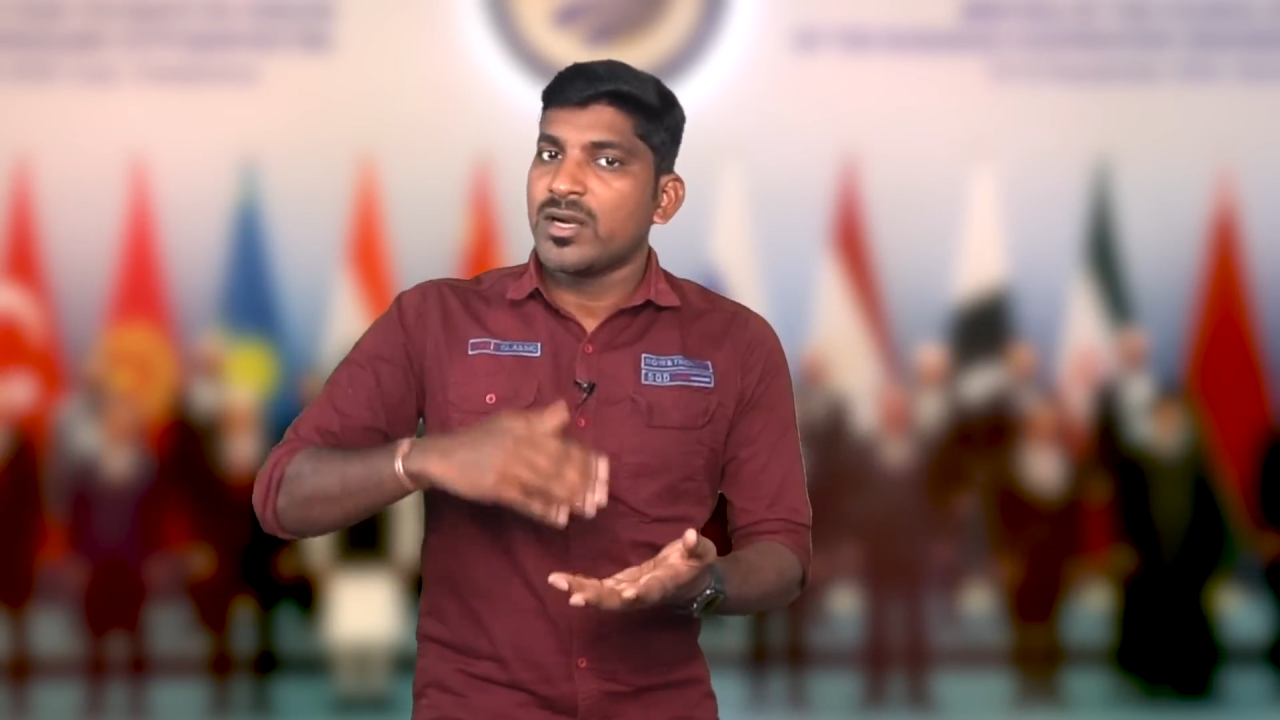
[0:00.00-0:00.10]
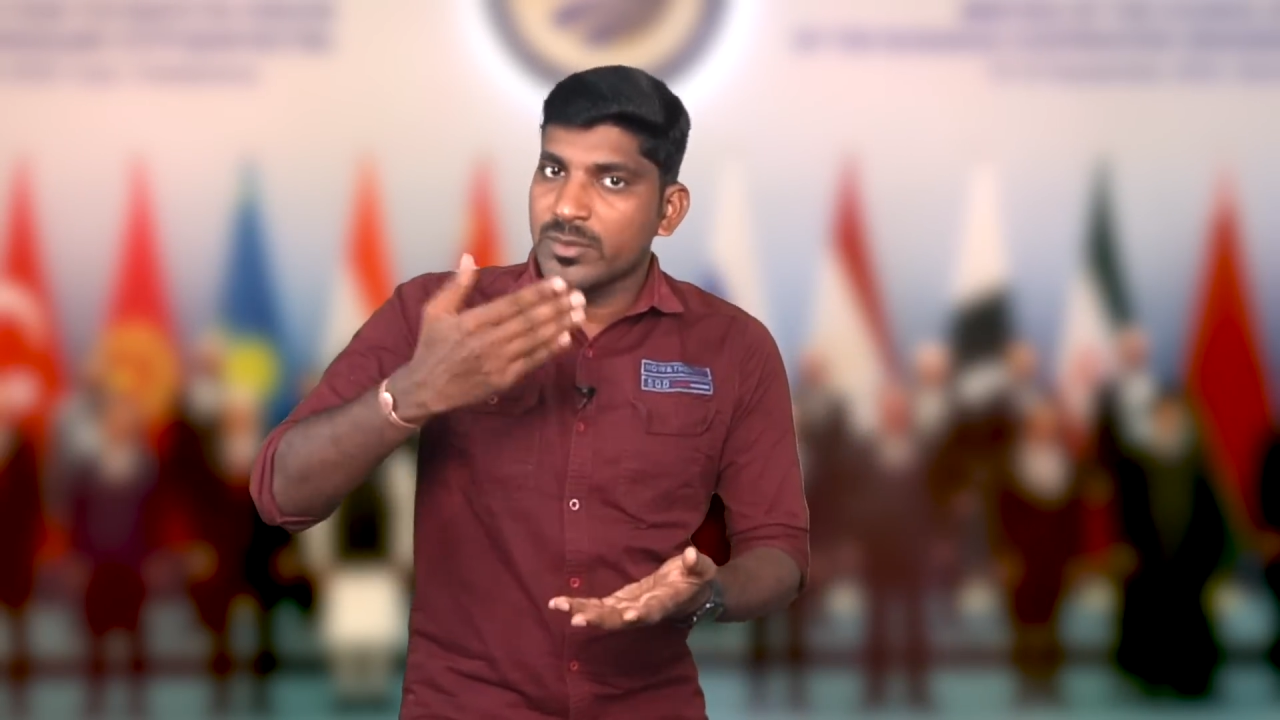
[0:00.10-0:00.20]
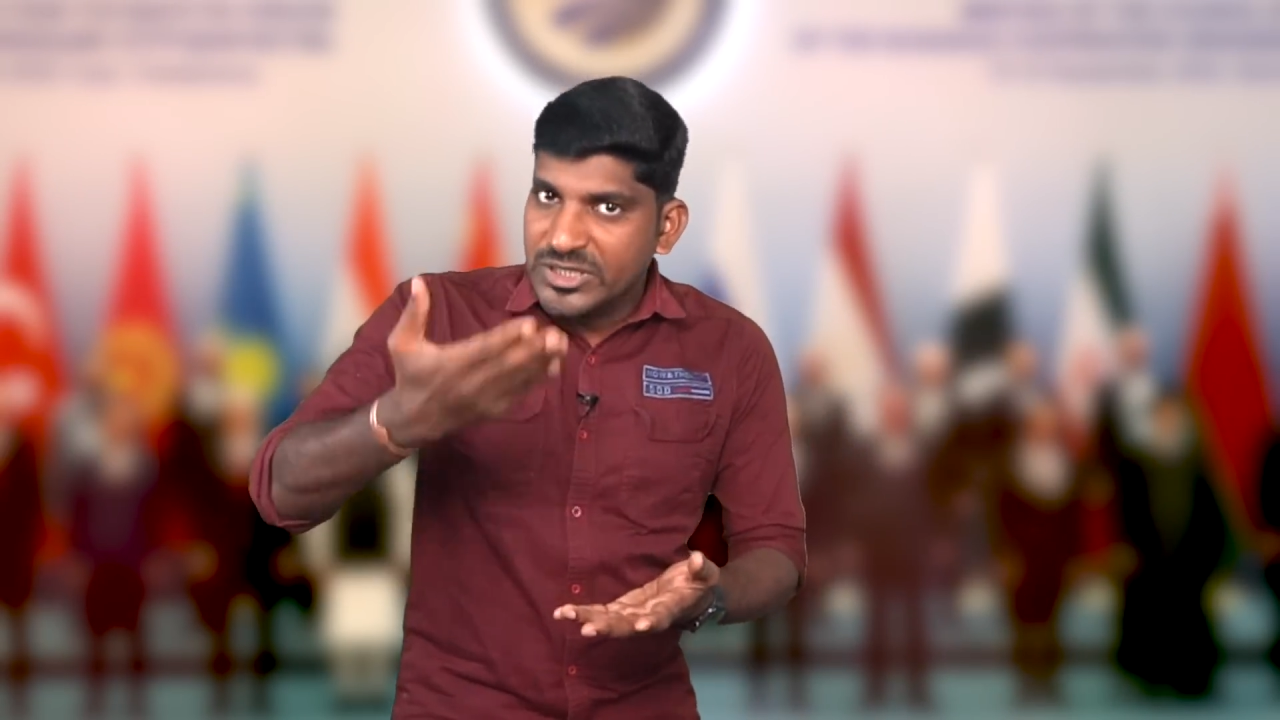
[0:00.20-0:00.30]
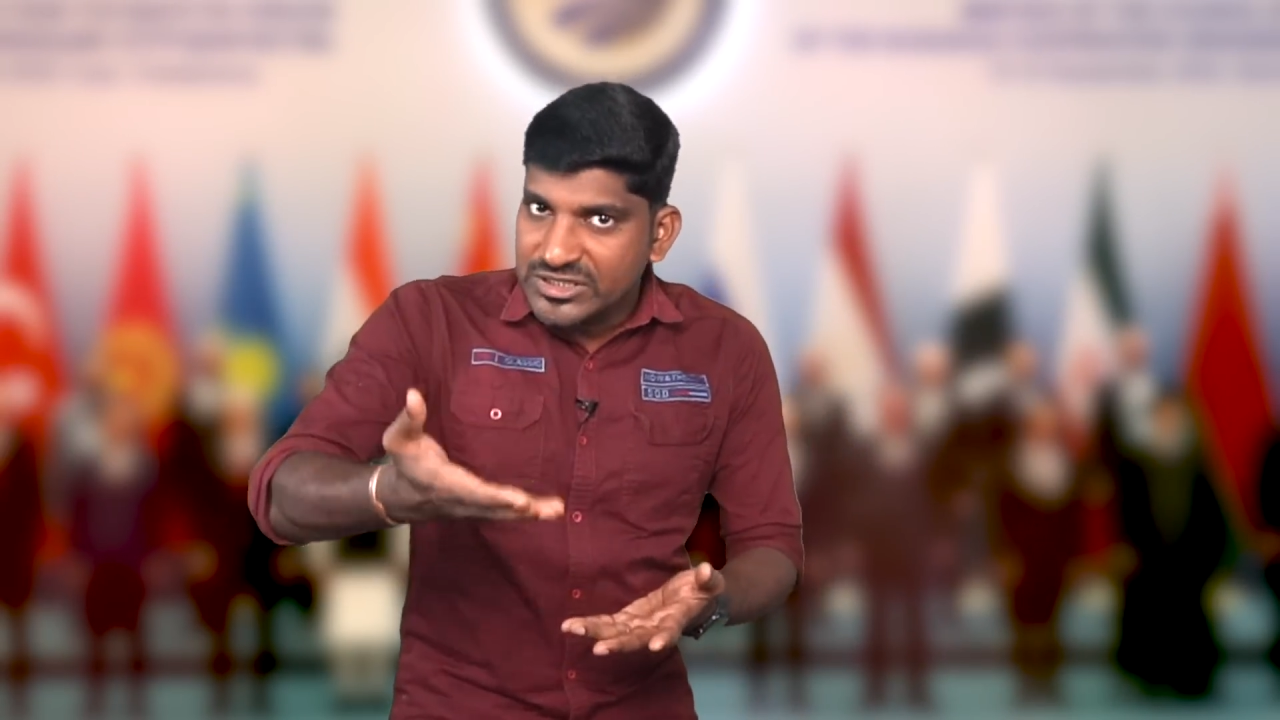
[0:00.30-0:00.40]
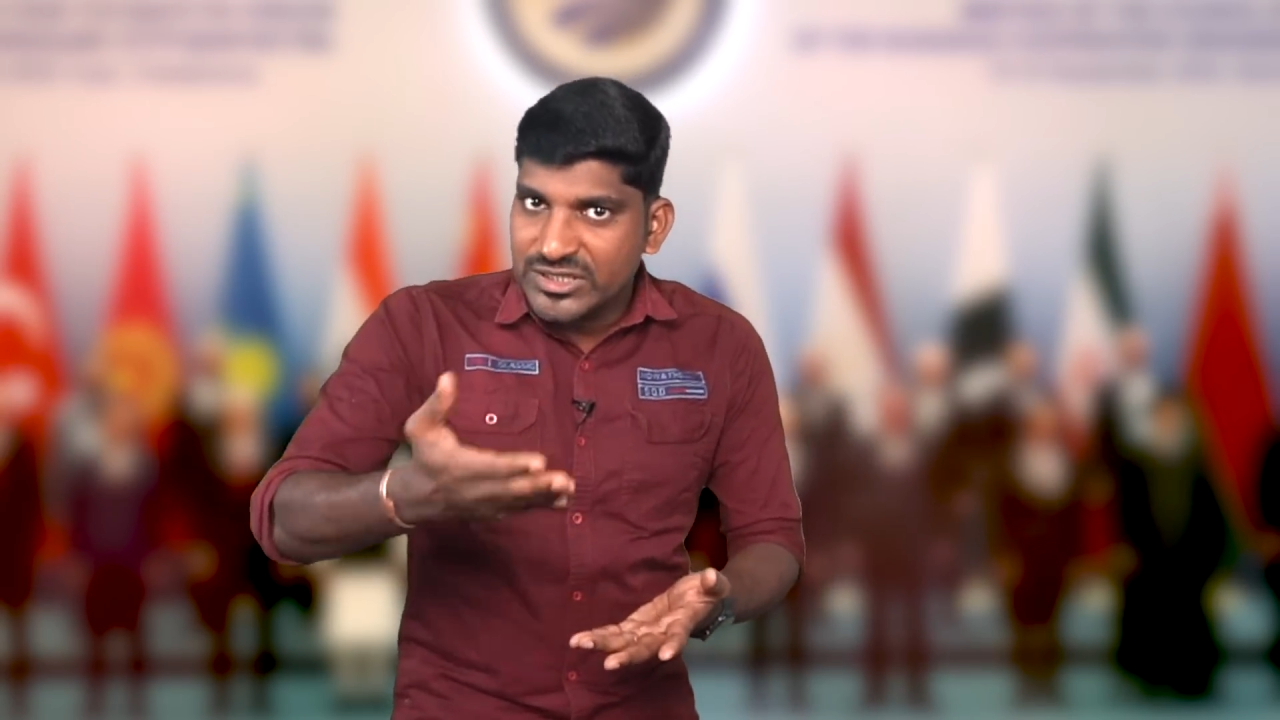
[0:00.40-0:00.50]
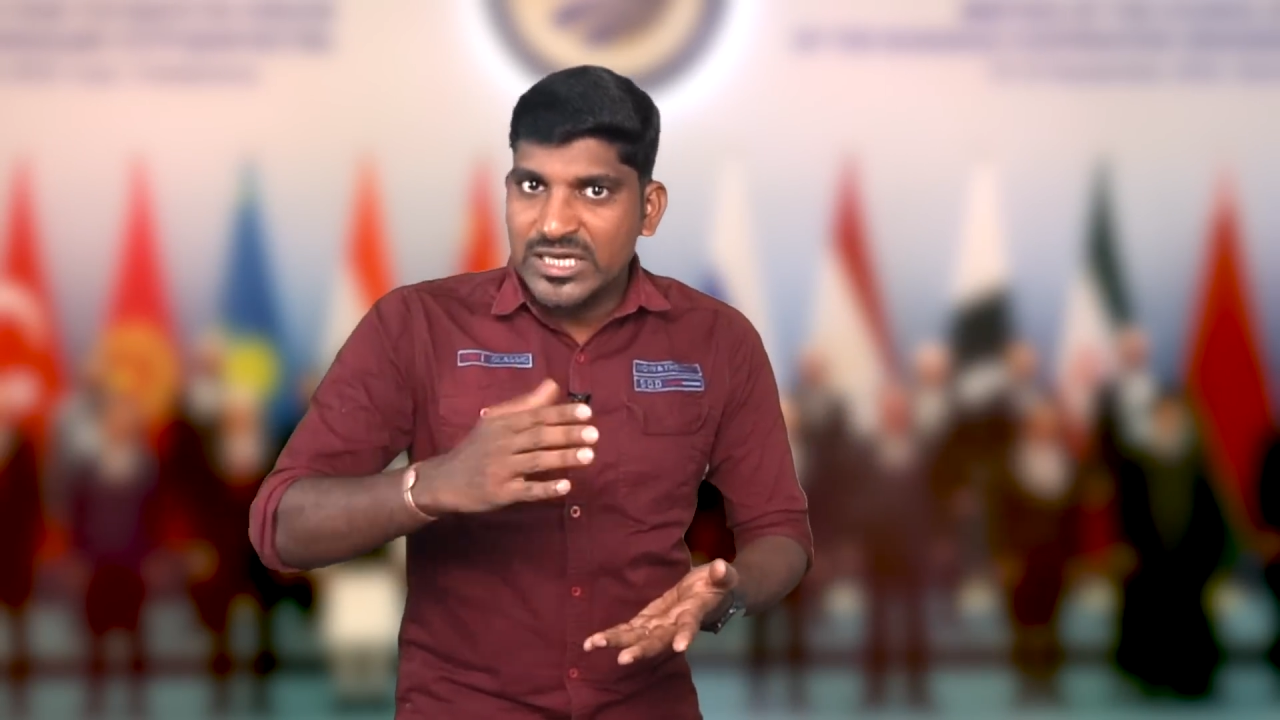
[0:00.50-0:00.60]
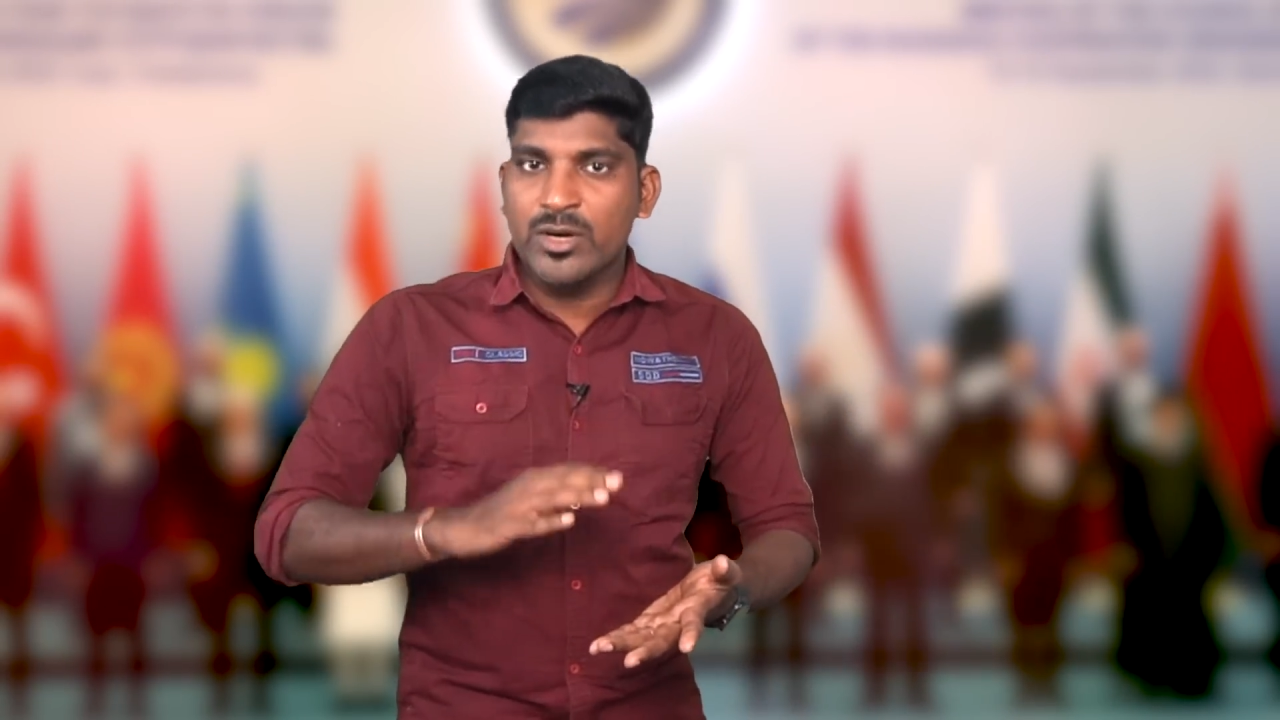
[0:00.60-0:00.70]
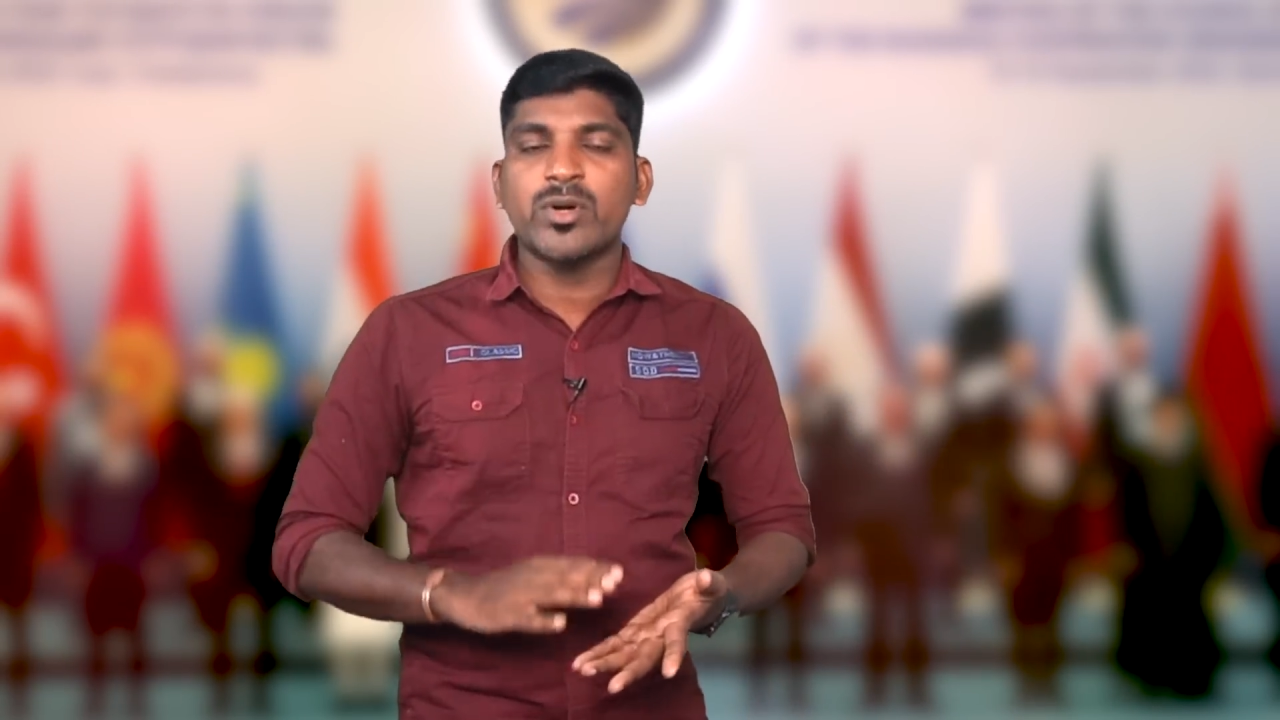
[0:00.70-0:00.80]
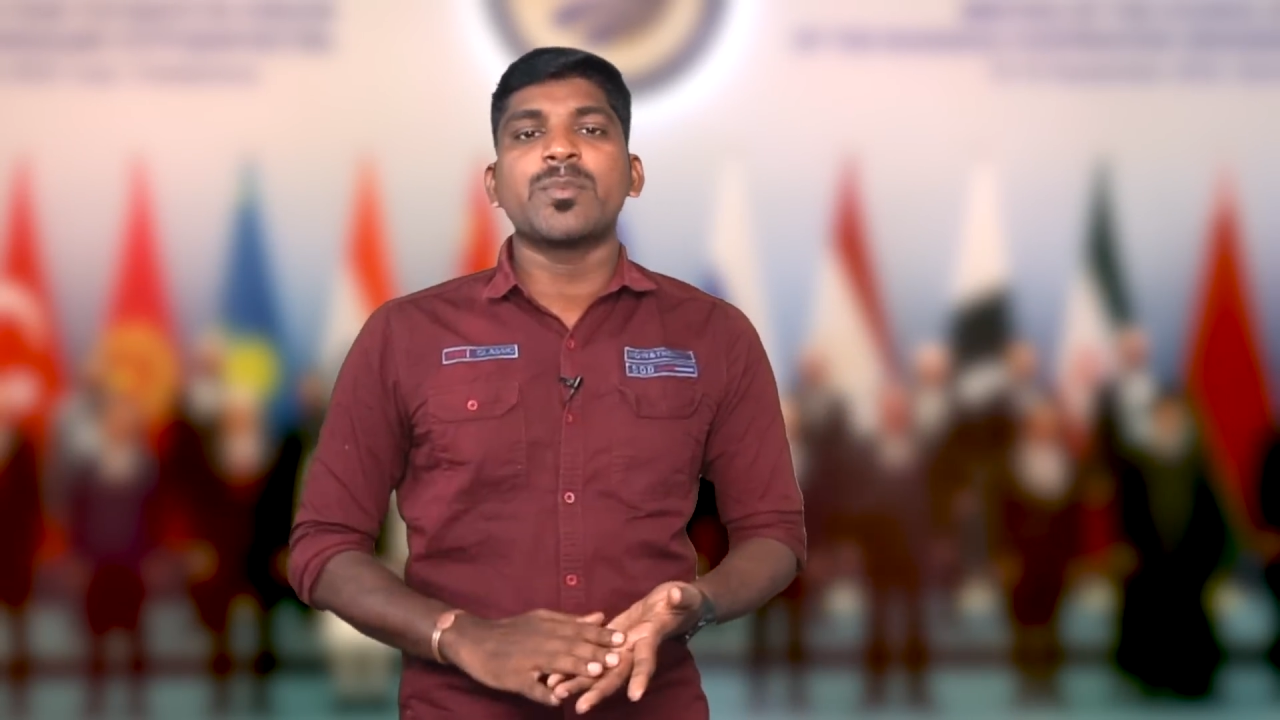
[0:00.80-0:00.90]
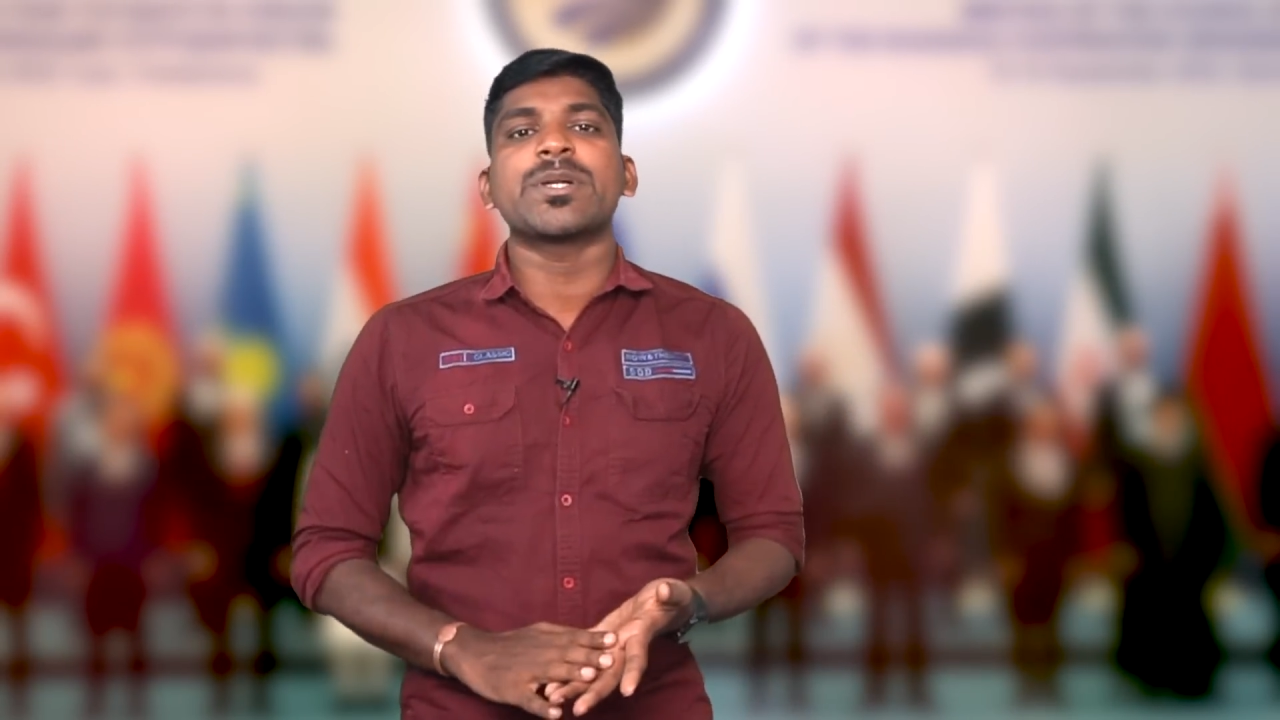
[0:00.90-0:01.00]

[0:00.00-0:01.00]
நமக்கு சீனா கூட